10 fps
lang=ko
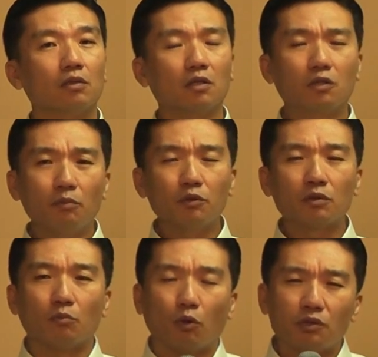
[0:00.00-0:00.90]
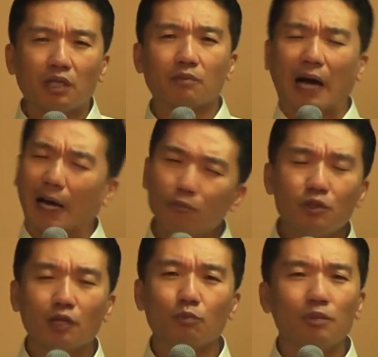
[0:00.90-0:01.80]
어떤 분들은 목사님
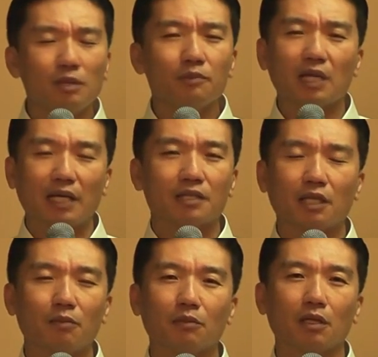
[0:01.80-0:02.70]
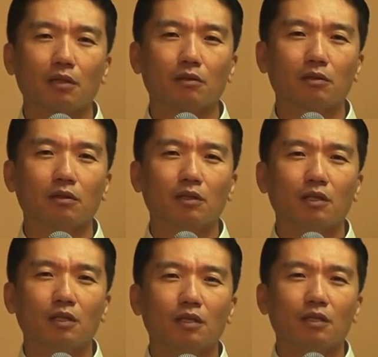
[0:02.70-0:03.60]
아무리 해도 믿음이 잘 안 생깁니다.
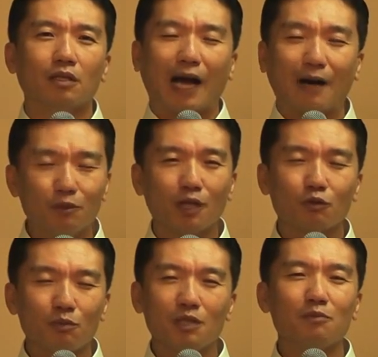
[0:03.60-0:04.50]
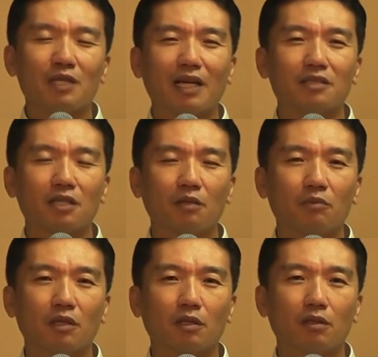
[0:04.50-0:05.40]
아무리 해도 믿음이 잘 안
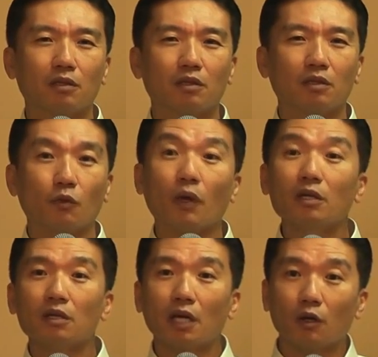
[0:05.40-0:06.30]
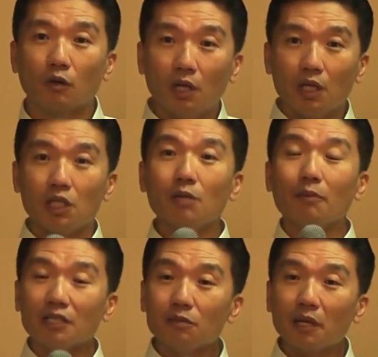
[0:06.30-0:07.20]
생깁니다. 왜 그럴까요? 이
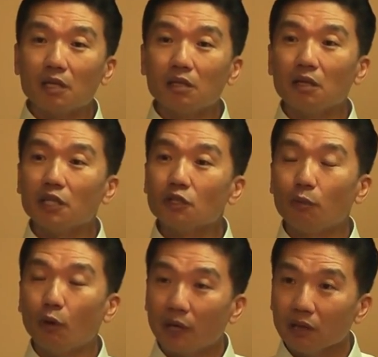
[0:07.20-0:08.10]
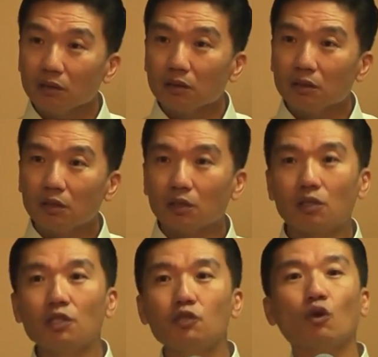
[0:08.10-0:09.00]
말씀의 근거에서 보면
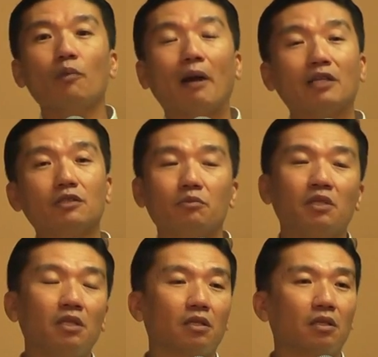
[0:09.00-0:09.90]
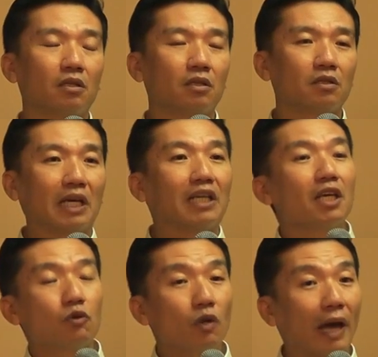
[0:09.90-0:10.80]
그리스도의 말씀이
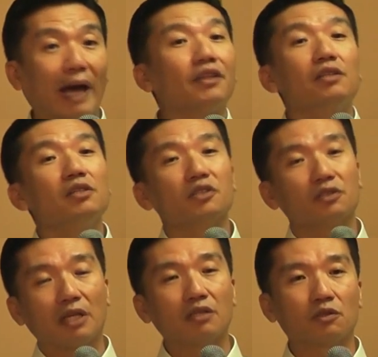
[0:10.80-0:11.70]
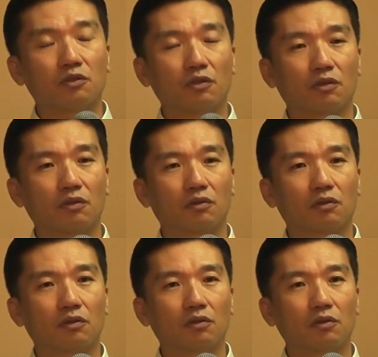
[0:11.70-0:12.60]
자기의 귀에 안 들려졌다는 거죠.
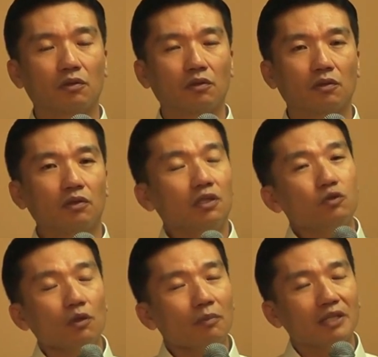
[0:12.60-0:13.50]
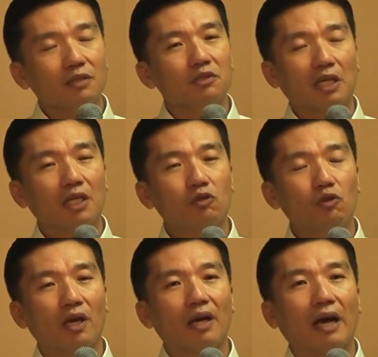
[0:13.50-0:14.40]
그리스도의 말씀이 자기
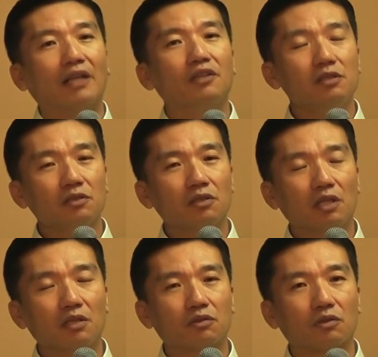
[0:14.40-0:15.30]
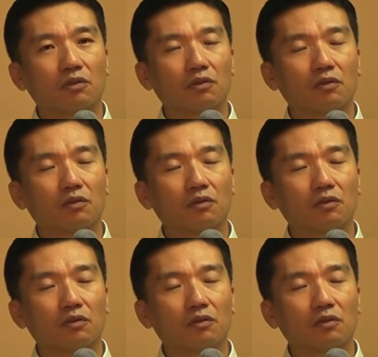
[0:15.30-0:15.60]
귀에 안 들려졌다는 거죠.